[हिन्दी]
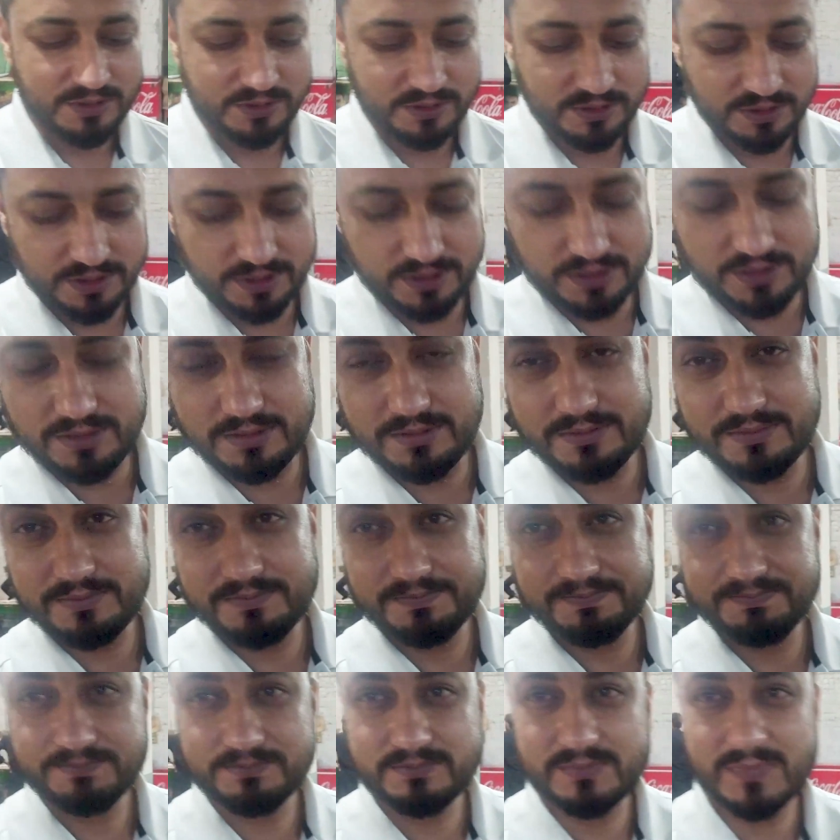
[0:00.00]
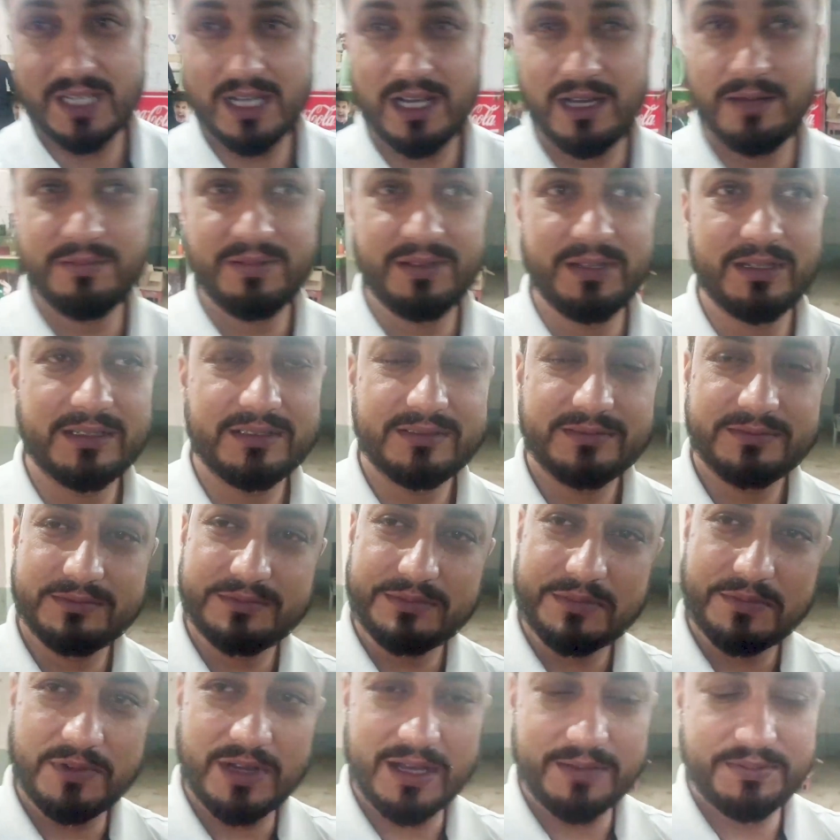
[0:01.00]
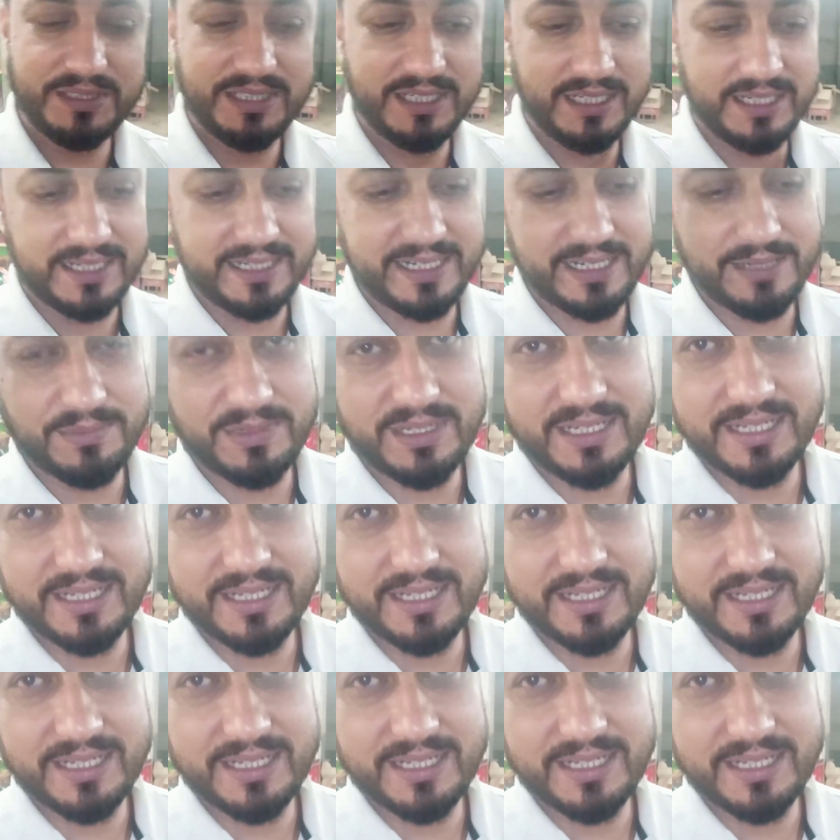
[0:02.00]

तो अब वापसी का टाइम